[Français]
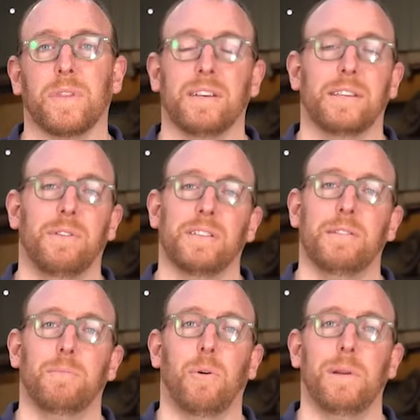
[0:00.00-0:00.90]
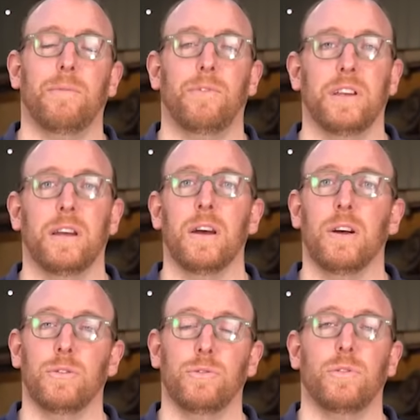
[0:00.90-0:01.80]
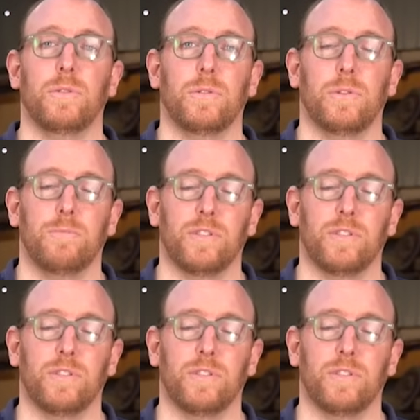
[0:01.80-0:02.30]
à savoir si le problème venait de la